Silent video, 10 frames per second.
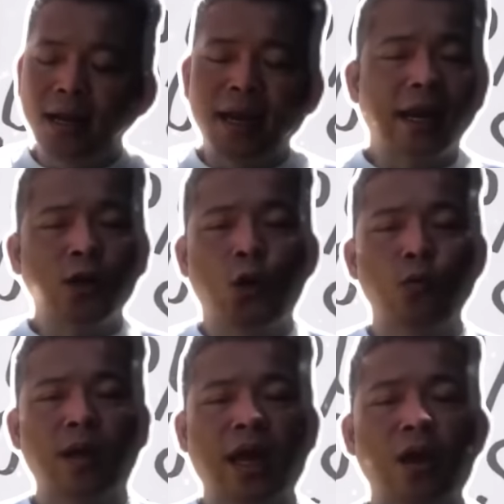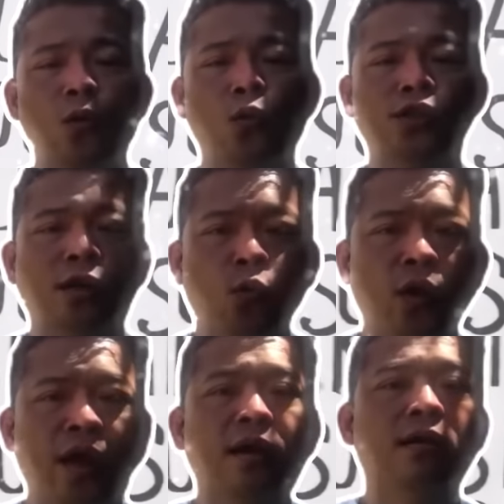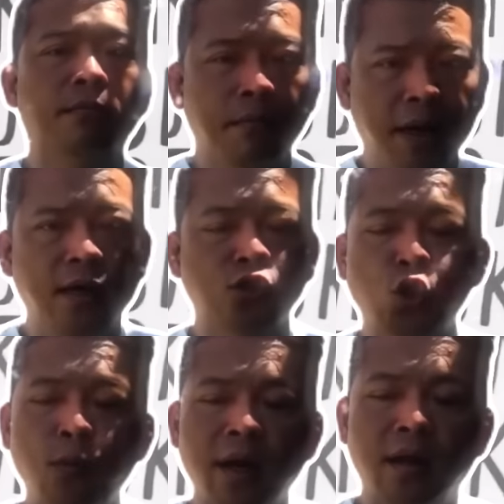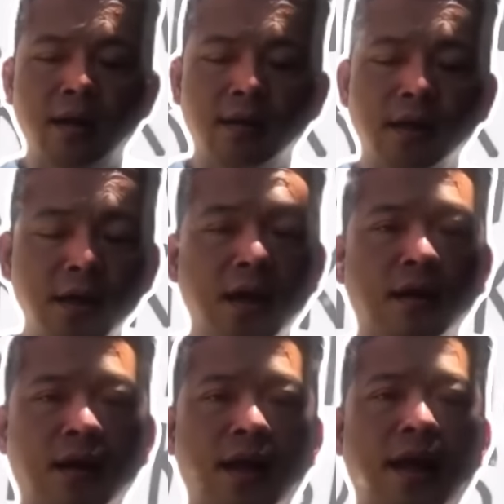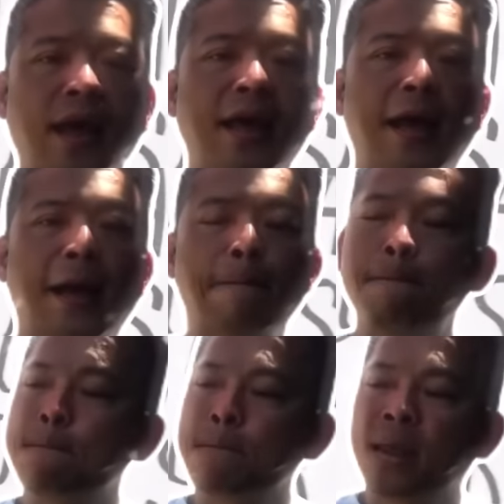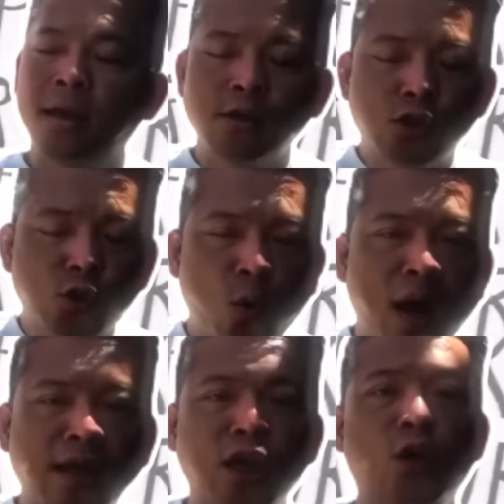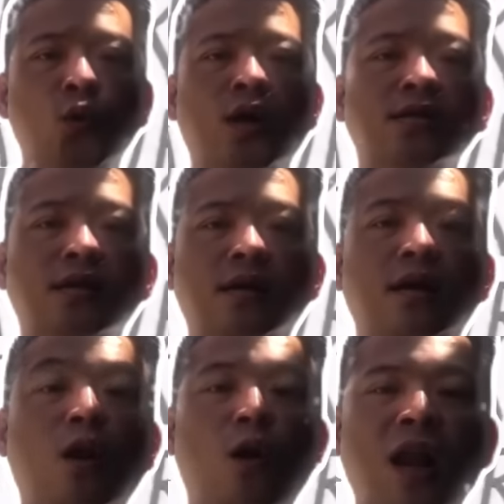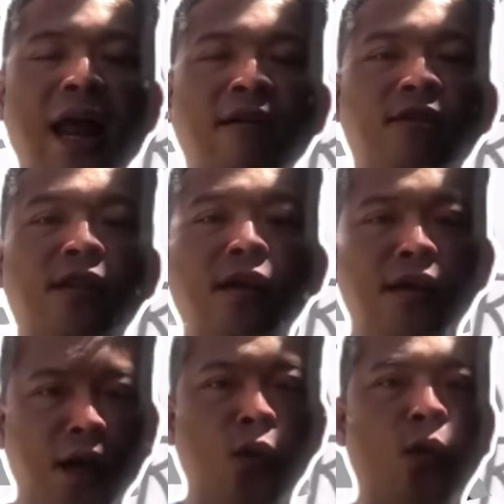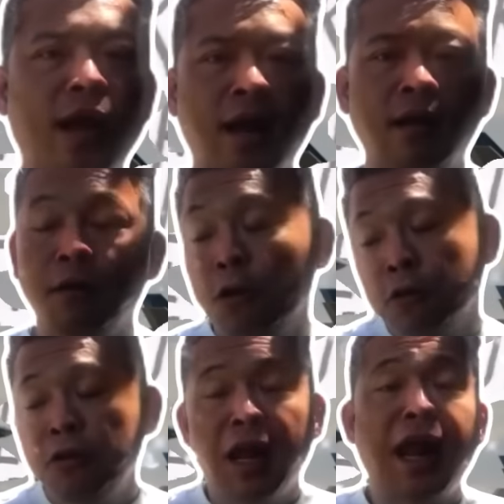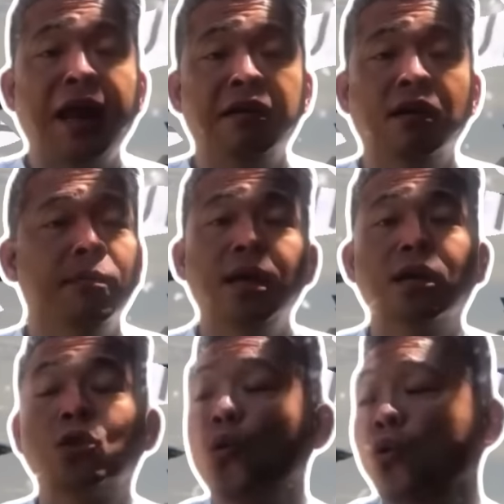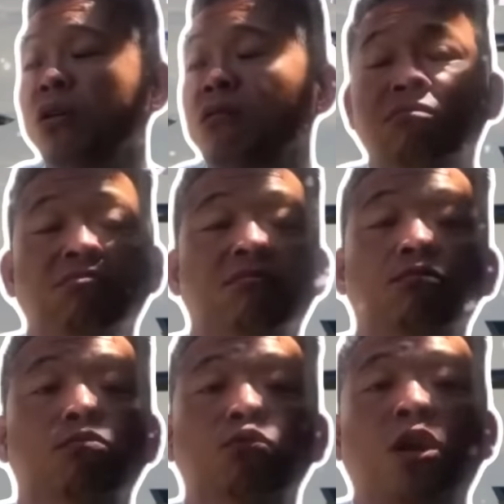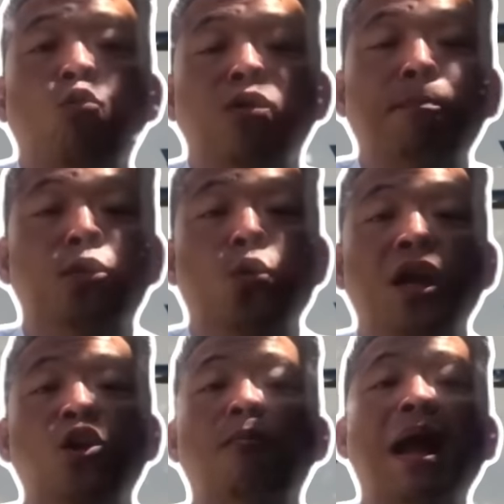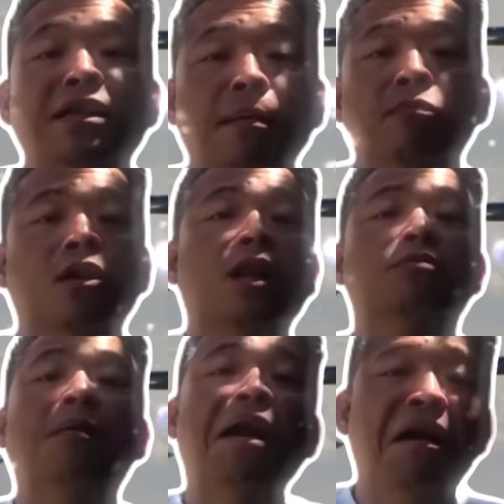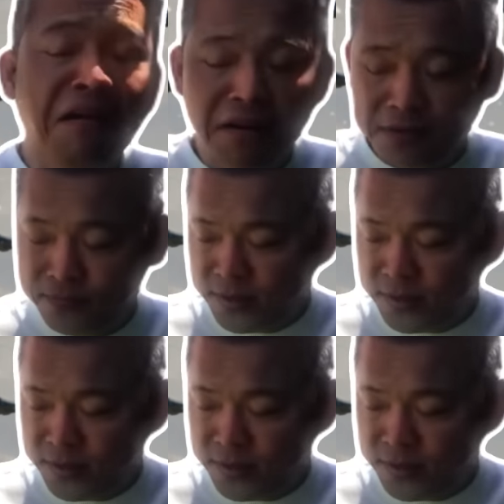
là cái cách khôn khéo của chính quyền Mỹ Joe Biden thứ nhất là để à, xoa dịu cái sự lo lắng và tức giận của Nga thứ hai nữa bây giờ tôi cung cấp vũ khí của 300 và làm sao bắn hơn được